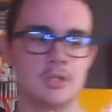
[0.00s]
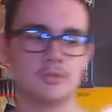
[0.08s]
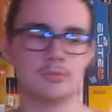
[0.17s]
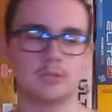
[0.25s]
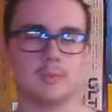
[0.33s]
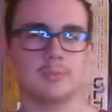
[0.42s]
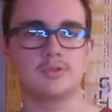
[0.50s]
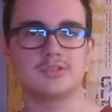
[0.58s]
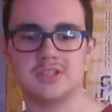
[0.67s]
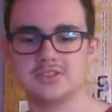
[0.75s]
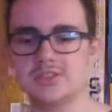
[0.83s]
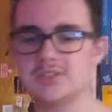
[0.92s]
Donc un bleu
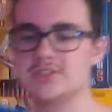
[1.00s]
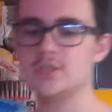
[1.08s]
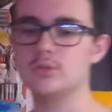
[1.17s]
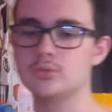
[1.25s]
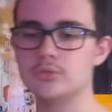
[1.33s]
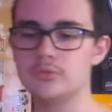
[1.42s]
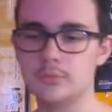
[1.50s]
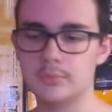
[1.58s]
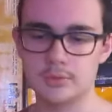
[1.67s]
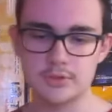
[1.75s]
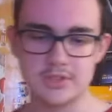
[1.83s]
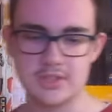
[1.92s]
sarcelle qui est le nouveau
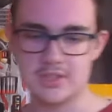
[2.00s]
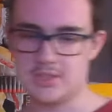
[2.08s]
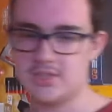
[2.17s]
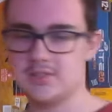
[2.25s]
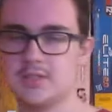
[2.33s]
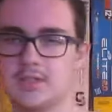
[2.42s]
bleu des hélices.